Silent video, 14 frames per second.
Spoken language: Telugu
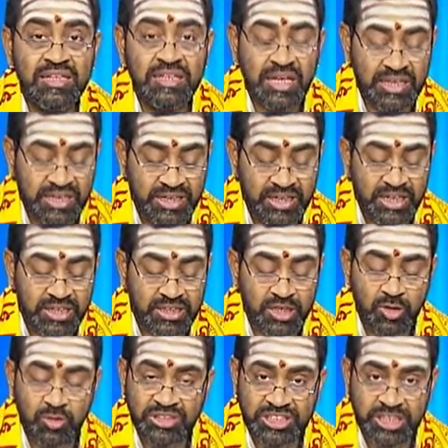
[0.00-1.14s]
తన ఇంటికి
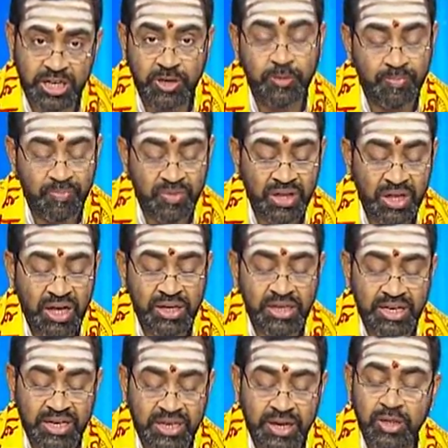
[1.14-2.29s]
తిరిగి వచ్చాడు అని
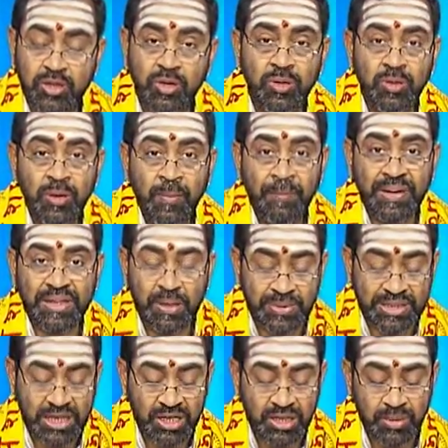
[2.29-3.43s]
ఇక్కడితో ప్రథమ
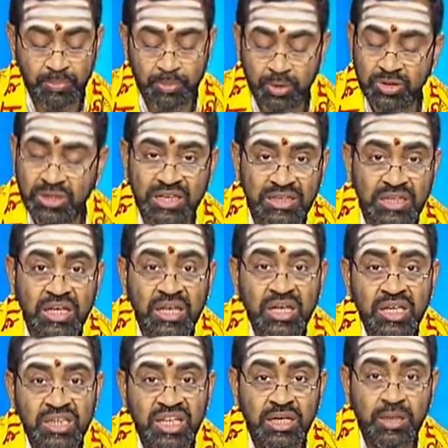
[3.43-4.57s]
తరంగం పూర్తయింది
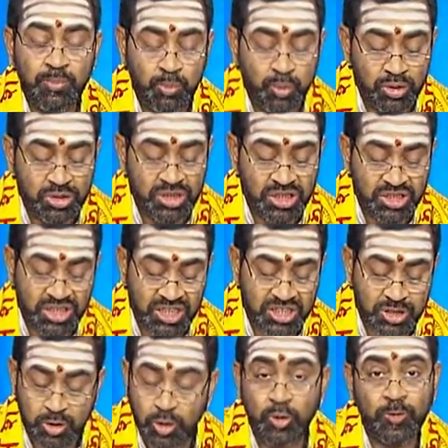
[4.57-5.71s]
దీన్ని పూర్తి
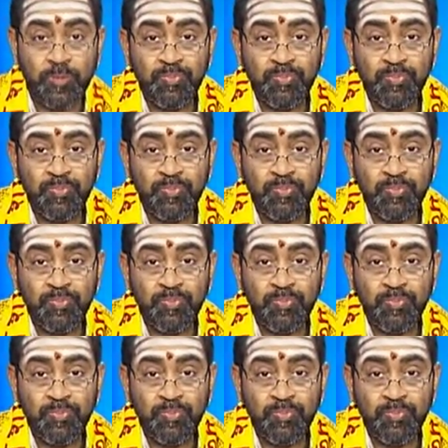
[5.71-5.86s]
చేస్తూ